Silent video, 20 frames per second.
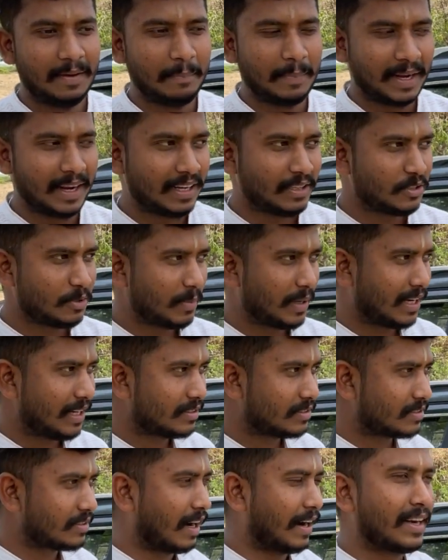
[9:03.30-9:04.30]
भैया जो मैंने
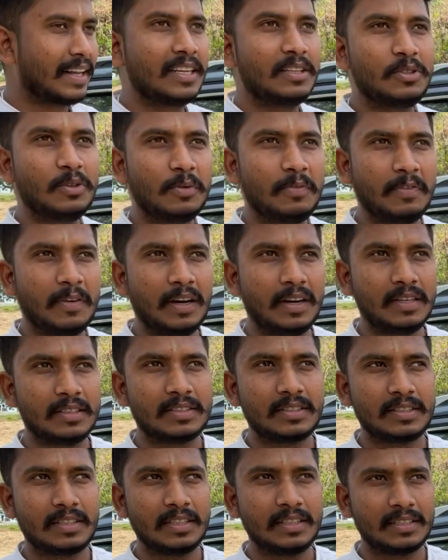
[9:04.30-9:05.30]
स्टार्टिंग जो
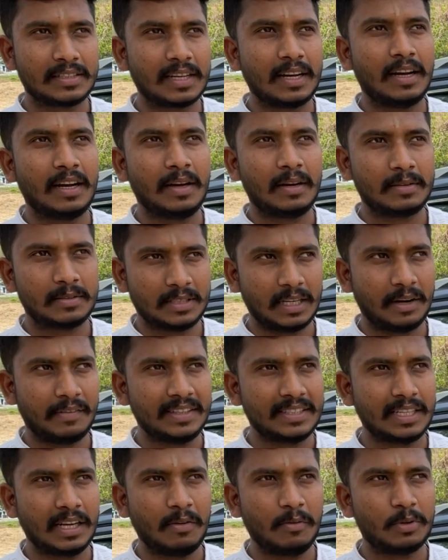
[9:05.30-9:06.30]
फर्स्ट इसका
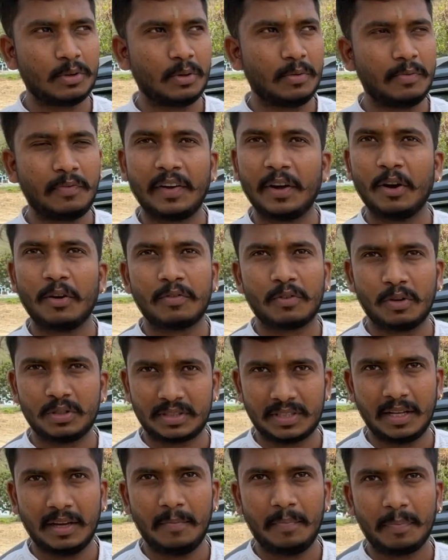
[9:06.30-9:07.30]
सर्विस था वो तो फ्री ऑफ
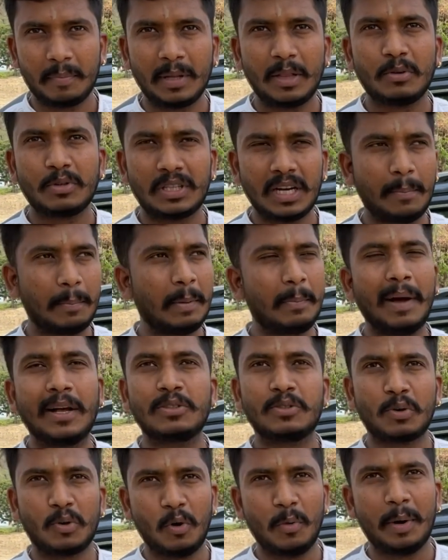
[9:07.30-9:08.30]
कॉस्ट था मतलब उस टाइम हम्म।
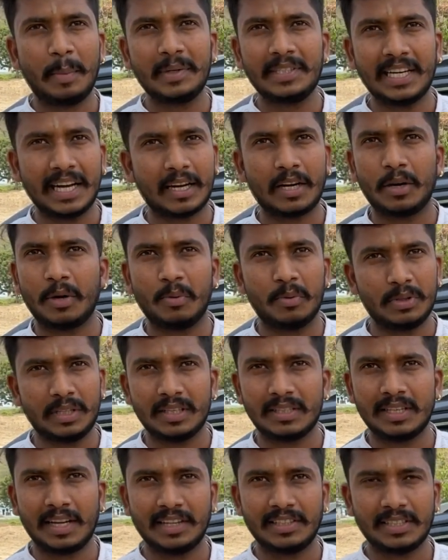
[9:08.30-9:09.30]
पे 500 किलोमीटर में चेक कट होता
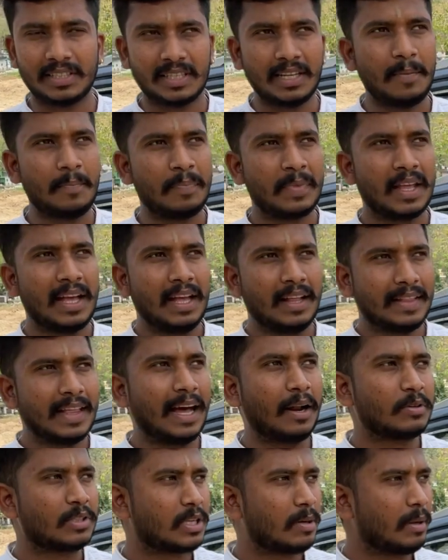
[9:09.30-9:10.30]
है सारी चीज़ें दैन
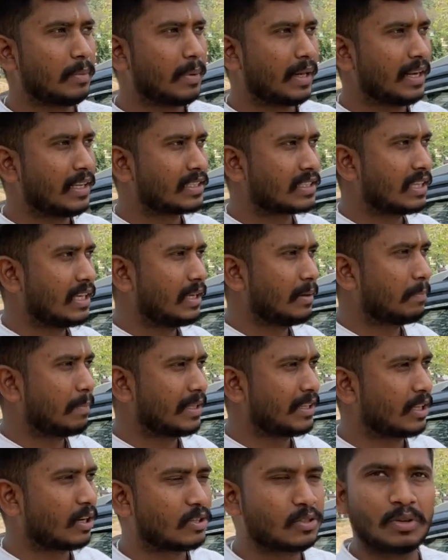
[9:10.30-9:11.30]
हाँ। उसके बाद मेरी इसकी
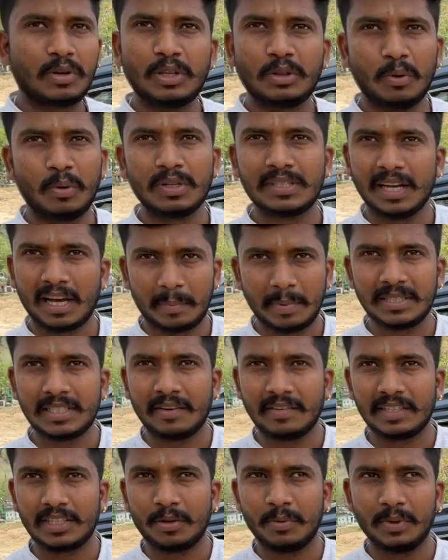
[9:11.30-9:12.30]
1500 या 2000 पे
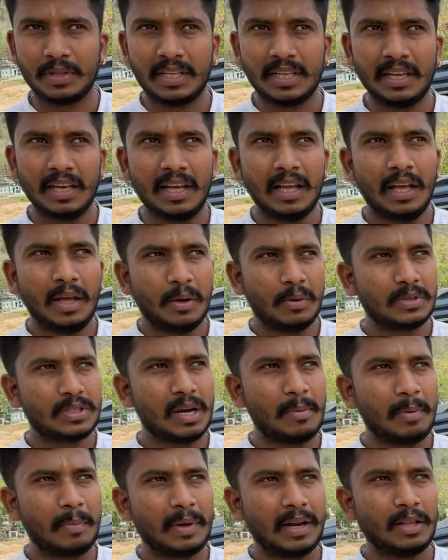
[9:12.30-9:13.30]
सर्विसिंग हुई थी हम्म। उस
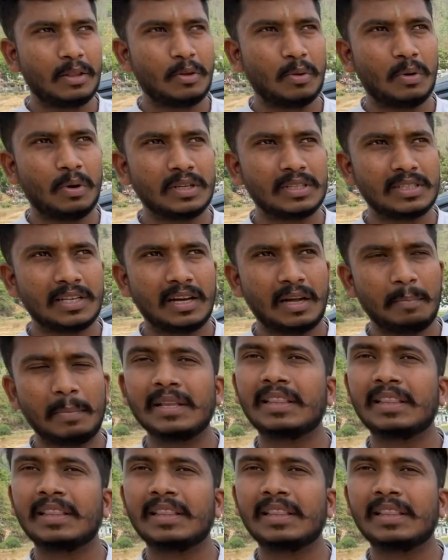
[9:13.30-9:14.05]
टाइम पे मेरे दो हज़ार